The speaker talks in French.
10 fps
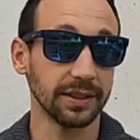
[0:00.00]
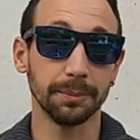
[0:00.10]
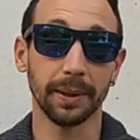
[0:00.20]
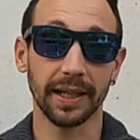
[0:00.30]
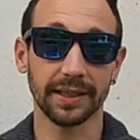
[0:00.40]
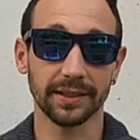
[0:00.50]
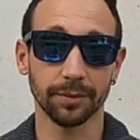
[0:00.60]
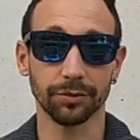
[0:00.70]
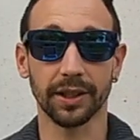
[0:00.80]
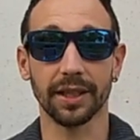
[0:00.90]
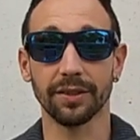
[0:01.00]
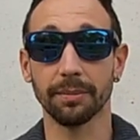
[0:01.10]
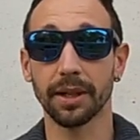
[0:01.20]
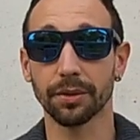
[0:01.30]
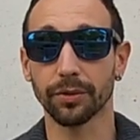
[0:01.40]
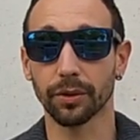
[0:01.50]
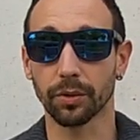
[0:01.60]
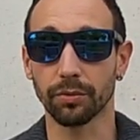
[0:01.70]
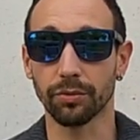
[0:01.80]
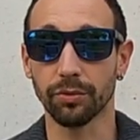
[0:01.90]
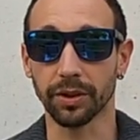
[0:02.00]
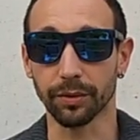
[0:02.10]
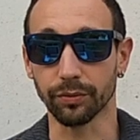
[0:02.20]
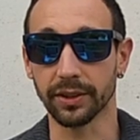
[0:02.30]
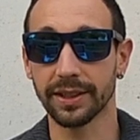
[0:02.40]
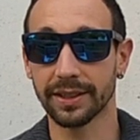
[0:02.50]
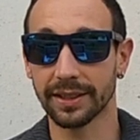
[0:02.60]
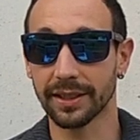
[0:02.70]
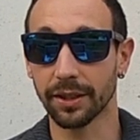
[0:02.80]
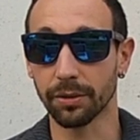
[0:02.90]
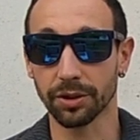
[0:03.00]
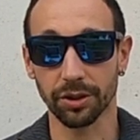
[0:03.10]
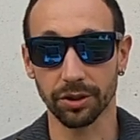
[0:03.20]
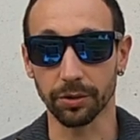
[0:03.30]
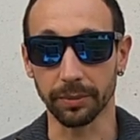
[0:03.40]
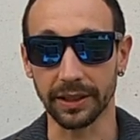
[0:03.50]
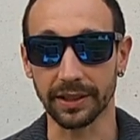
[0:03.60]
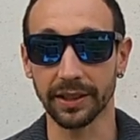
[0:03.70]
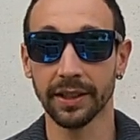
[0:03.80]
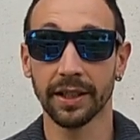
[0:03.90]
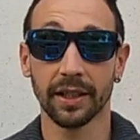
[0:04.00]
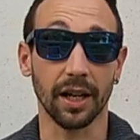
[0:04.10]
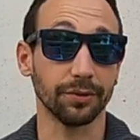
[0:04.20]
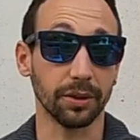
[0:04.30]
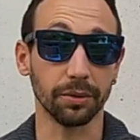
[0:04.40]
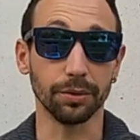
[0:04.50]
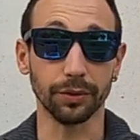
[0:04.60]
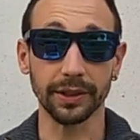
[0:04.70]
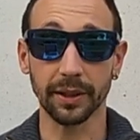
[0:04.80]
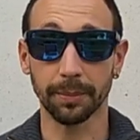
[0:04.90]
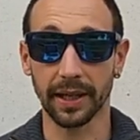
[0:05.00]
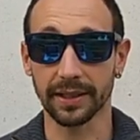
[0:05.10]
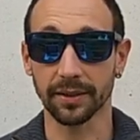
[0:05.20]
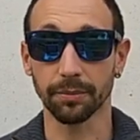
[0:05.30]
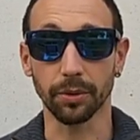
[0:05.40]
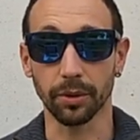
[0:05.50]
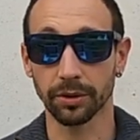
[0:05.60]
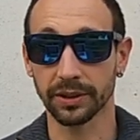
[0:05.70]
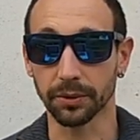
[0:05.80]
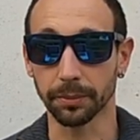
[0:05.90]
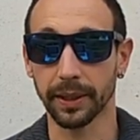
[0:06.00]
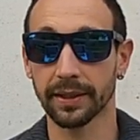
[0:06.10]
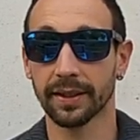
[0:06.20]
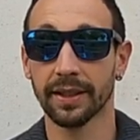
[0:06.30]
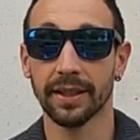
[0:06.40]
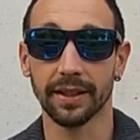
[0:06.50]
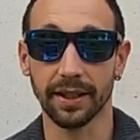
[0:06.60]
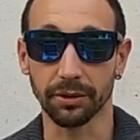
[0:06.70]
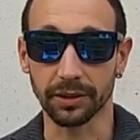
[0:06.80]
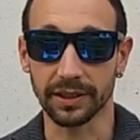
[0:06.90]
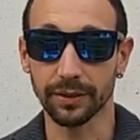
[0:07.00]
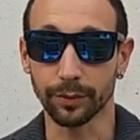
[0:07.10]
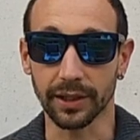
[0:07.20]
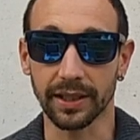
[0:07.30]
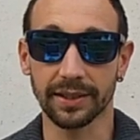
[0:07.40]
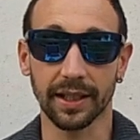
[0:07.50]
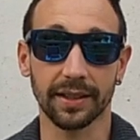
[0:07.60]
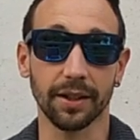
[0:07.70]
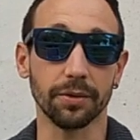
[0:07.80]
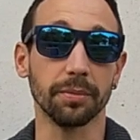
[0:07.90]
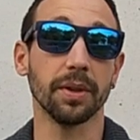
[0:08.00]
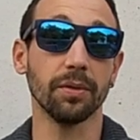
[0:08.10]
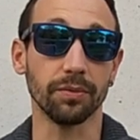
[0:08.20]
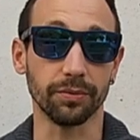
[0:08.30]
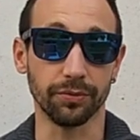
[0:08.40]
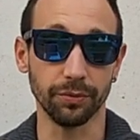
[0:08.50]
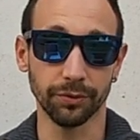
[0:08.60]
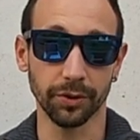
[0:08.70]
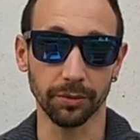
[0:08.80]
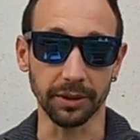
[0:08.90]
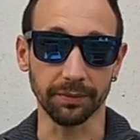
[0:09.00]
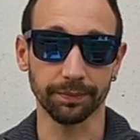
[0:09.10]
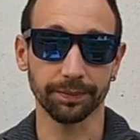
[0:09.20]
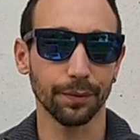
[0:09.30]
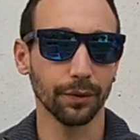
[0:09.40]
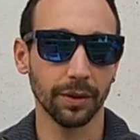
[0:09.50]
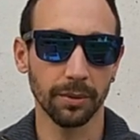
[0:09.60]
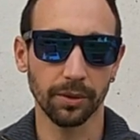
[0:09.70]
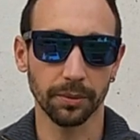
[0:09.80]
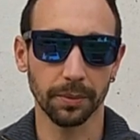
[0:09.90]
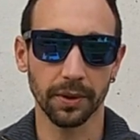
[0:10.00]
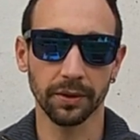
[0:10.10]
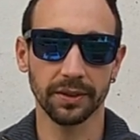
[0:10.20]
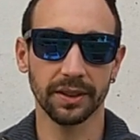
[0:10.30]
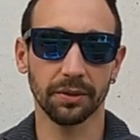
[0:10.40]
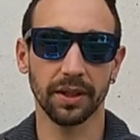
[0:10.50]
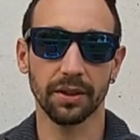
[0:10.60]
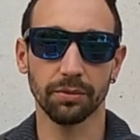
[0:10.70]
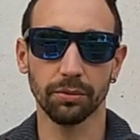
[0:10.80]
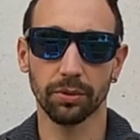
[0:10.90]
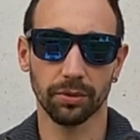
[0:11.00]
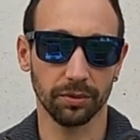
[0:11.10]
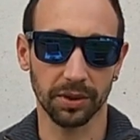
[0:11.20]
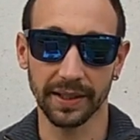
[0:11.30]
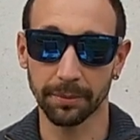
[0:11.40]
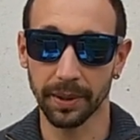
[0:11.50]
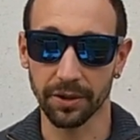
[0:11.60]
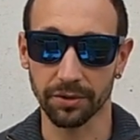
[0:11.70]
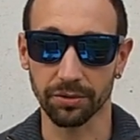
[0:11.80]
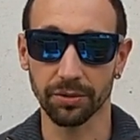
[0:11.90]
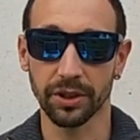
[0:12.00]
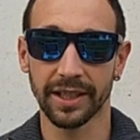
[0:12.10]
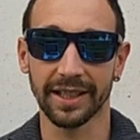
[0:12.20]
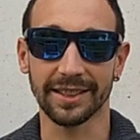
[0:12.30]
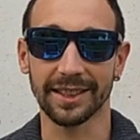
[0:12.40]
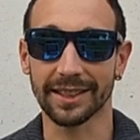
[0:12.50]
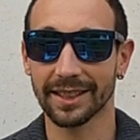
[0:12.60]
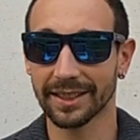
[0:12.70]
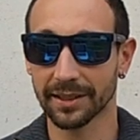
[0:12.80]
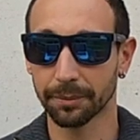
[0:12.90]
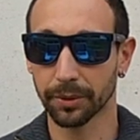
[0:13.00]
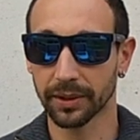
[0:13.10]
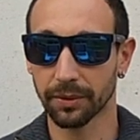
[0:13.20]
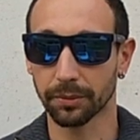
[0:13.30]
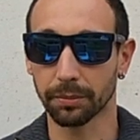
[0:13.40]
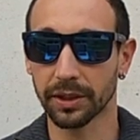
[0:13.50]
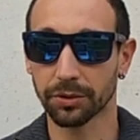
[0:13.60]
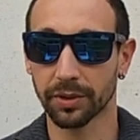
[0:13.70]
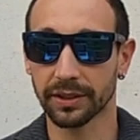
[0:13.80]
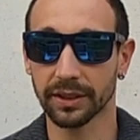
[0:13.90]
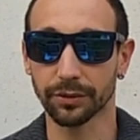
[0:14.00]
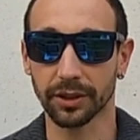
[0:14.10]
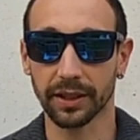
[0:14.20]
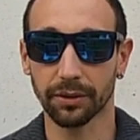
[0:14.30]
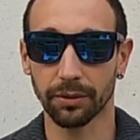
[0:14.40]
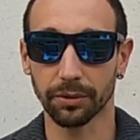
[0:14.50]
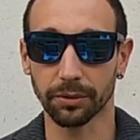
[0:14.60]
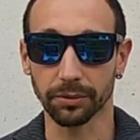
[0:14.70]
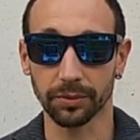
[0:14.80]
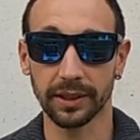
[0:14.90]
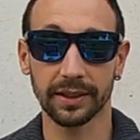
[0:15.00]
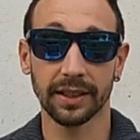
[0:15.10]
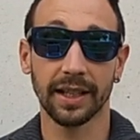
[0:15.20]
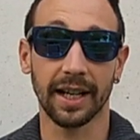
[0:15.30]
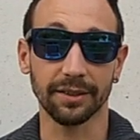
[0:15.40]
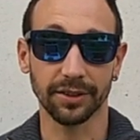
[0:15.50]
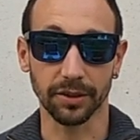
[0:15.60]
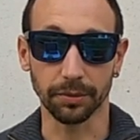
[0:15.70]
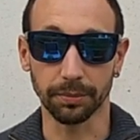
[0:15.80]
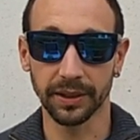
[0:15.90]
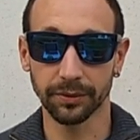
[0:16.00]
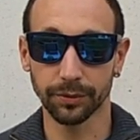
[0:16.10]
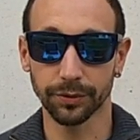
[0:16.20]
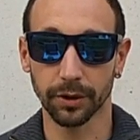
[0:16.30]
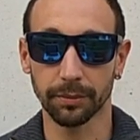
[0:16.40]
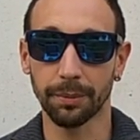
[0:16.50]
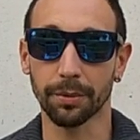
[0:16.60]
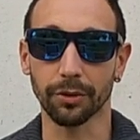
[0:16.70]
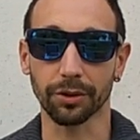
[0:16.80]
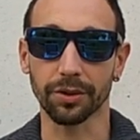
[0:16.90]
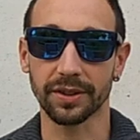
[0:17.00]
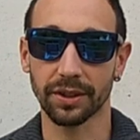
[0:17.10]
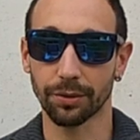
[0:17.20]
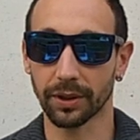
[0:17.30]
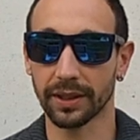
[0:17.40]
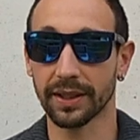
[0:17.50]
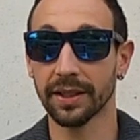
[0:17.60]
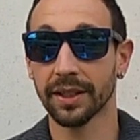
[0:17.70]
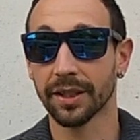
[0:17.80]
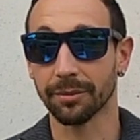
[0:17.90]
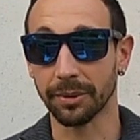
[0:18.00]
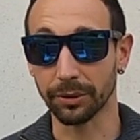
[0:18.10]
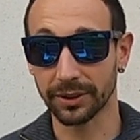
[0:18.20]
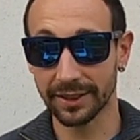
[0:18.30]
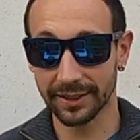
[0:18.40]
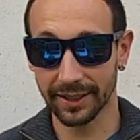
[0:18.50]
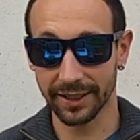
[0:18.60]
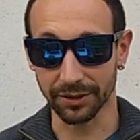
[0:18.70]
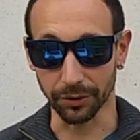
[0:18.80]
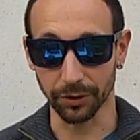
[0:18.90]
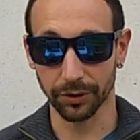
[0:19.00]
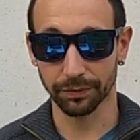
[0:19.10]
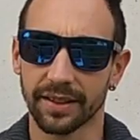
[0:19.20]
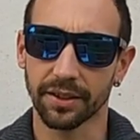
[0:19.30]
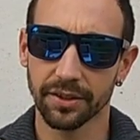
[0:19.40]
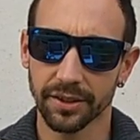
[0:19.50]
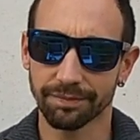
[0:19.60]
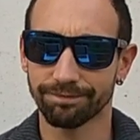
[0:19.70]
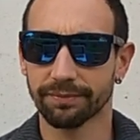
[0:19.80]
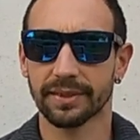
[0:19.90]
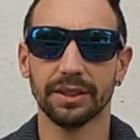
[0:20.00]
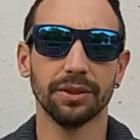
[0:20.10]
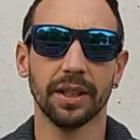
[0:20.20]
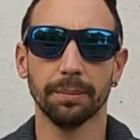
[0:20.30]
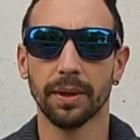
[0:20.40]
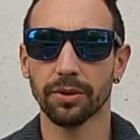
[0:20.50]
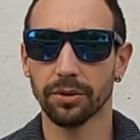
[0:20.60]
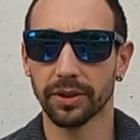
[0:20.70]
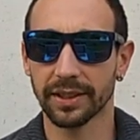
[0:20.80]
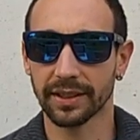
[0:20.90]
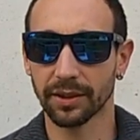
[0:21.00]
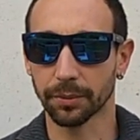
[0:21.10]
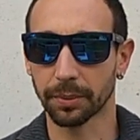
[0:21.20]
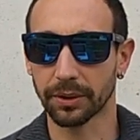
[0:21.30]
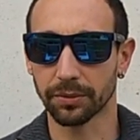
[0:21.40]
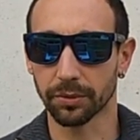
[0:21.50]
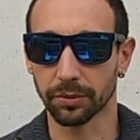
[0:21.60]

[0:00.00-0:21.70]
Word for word: Si par exemple vous en avez marre de votre boulot et que vous décidez de changer de métier afin de devenir par exemple ostéopathe, là aussi vous allez certainement vous former. Ce qu'il faut vraiment comprendre, c'est que la route, ce n'est pas un jeu et c'est très important de bien choisir votre école de conduite afin de bien vous former pour votre sécurité, mais aussi celle des autres. D'ailleurs, si vous n'êtes pas encore inscrit auprès d'une